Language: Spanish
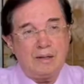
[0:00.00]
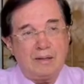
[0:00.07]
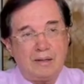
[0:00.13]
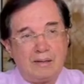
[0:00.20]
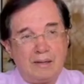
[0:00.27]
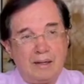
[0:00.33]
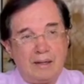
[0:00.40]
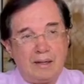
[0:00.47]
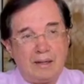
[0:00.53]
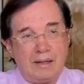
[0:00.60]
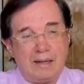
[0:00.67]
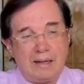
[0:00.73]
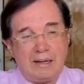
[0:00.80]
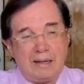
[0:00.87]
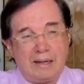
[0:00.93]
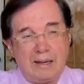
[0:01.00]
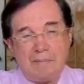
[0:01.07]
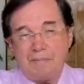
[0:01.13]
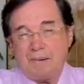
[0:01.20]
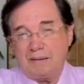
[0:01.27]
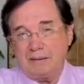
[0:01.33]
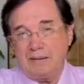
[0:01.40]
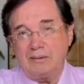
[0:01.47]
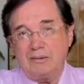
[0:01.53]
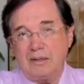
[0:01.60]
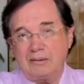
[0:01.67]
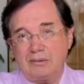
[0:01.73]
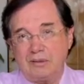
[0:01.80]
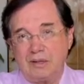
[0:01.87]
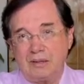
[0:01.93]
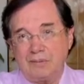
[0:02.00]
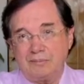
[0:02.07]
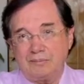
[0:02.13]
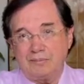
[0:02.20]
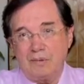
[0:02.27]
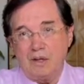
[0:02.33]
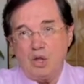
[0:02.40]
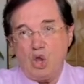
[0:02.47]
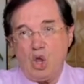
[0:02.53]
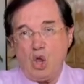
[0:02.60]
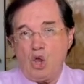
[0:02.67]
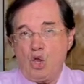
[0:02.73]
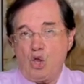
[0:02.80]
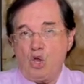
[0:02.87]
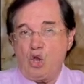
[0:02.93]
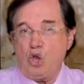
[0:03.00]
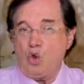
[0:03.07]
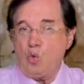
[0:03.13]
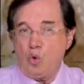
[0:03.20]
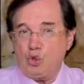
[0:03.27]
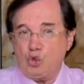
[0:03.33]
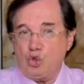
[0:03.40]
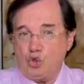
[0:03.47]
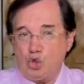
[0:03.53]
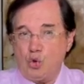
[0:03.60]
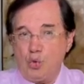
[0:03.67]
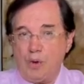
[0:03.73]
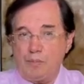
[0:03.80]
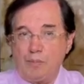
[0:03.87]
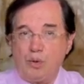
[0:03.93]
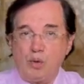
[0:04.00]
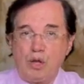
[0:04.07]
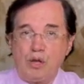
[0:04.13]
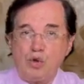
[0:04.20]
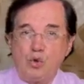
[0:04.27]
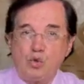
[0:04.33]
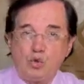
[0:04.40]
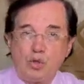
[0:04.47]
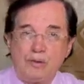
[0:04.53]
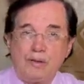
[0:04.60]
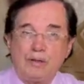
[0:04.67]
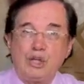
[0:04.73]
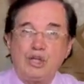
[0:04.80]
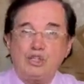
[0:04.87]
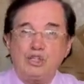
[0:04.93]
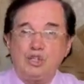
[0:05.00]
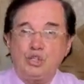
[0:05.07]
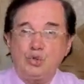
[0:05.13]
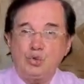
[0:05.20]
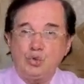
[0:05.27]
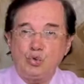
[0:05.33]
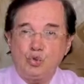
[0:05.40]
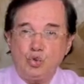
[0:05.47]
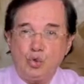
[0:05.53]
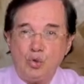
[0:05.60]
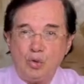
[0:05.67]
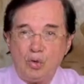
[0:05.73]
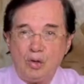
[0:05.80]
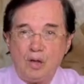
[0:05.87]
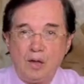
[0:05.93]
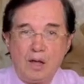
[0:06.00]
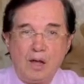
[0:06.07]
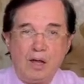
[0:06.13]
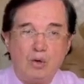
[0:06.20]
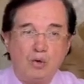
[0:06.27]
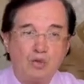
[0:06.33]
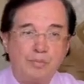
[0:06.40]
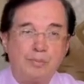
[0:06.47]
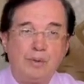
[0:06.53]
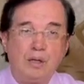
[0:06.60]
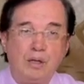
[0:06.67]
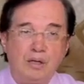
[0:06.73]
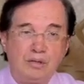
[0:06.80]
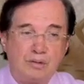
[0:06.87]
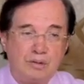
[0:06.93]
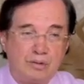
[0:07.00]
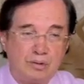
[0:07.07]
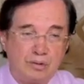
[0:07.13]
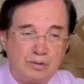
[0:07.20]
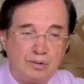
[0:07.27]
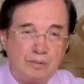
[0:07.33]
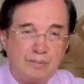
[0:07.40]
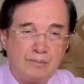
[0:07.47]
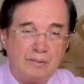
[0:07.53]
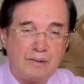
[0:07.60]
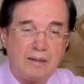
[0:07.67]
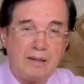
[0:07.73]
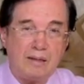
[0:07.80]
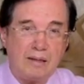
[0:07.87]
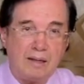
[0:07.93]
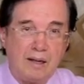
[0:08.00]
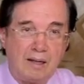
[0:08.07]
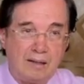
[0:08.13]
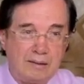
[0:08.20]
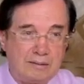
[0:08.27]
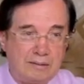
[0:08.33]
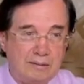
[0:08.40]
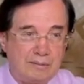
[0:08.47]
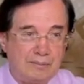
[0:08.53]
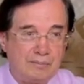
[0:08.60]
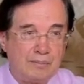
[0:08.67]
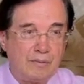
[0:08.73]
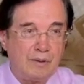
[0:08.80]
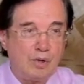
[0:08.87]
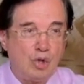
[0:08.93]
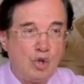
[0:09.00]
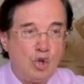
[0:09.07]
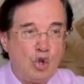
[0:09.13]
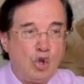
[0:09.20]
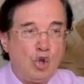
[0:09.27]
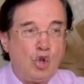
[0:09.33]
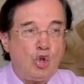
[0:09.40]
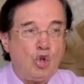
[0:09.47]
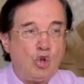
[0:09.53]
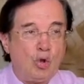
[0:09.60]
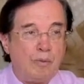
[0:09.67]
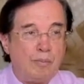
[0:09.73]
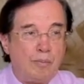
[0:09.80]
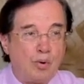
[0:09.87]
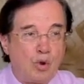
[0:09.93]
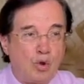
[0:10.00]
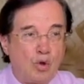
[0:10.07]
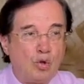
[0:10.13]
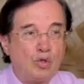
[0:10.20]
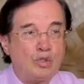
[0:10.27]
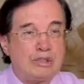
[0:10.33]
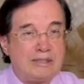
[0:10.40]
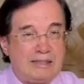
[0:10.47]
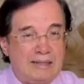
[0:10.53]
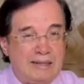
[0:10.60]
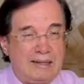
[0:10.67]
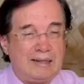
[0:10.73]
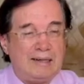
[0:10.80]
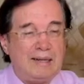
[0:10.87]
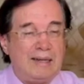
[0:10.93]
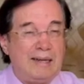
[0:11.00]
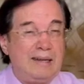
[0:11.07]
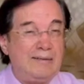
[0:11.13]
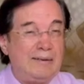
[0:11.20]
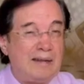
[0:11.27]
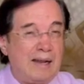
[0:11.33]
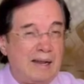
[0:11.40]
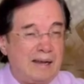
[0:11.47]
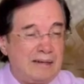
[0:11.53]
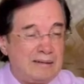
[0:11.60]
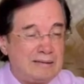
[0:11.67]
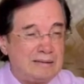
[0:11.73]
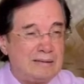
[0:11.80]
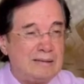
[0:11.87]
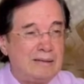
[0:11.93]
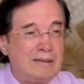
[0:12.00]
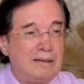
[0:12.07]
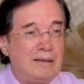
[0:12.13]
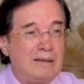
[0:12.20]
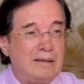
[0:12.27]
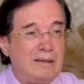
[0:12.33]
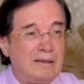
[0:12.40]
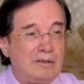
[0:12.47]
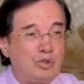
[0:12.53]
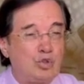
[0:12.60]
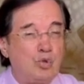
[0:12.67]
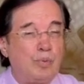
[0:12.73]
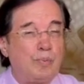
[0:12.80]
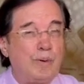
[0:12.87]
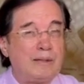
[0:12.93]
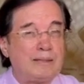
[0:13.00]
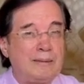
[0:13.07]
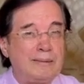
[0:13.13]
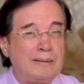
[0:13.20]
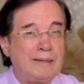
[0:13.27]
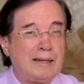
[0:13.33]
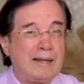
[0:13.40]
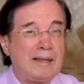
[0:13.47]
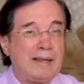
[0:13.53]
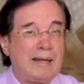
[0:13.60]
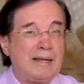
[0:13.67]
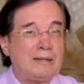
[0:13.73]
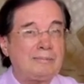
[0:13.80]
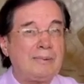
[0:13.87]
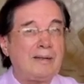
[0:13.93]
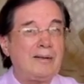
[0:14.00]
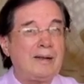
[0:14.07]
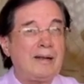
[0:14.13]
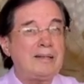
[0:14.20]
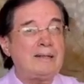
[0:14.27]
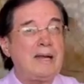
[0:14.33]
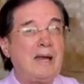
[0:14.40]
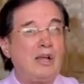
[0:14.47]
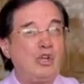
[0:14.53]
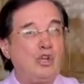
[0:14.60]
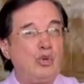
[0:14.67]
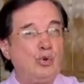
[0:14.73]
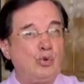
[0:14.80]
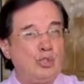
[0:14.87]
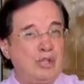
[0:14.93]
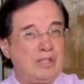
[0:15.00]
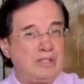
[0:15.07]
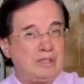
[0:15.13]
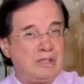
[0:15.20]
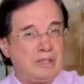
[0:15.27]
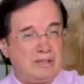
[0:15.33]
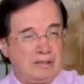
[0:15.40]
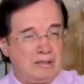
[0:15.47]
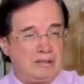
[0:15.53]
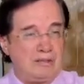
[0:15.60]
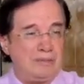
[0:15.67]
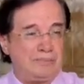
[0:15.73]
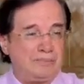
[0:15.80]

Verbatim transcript: del Partido Nacional. Y cuando llegó al poder, inclusive destituyó a los ministros radicales, nombró, sí, liberales supuestamente radicales, pero eran ya nuñistas,